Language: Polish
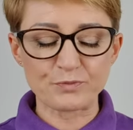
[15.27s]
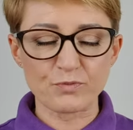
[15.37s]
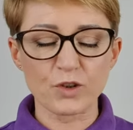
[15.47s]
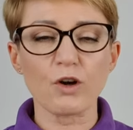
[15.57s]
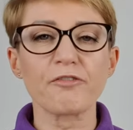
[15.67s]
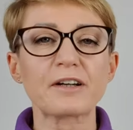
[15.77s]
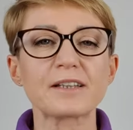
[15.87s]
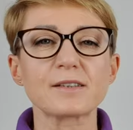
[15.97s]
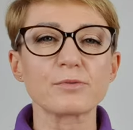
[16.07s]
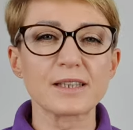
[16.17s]
no,
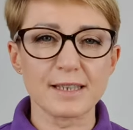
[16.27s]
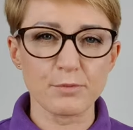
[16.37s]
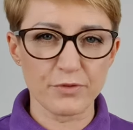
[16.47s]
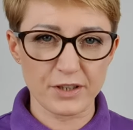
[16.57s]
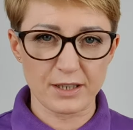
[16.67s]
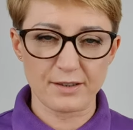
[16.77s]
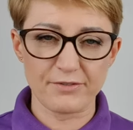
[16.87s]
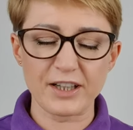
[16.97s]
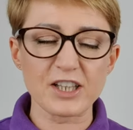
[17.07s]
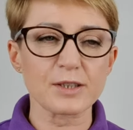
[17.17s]
oferty są niesamowite.
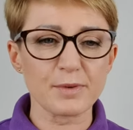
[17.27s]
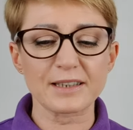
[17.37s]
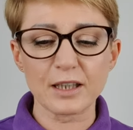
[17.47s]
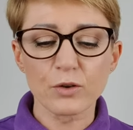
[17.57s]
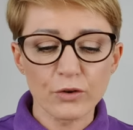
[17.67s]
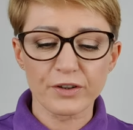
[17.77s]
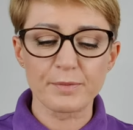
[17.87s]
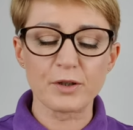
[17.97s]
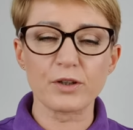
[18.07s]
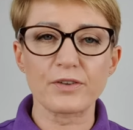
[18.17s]
W każdym katalogu
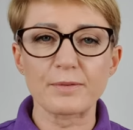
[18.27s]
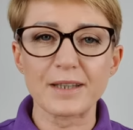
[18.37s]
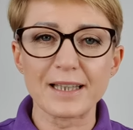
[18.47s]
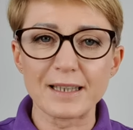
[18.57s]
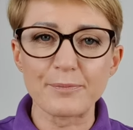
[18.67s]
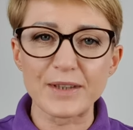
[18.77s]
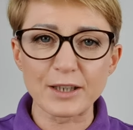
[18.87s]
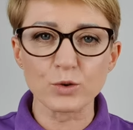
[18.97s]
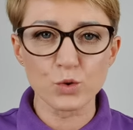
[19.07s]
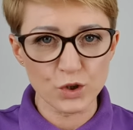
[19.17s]
firma Oriflame daje nam
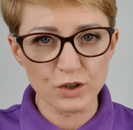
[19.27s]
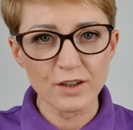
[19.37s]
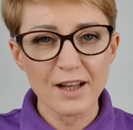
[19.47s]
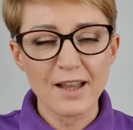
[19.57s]
tak dużo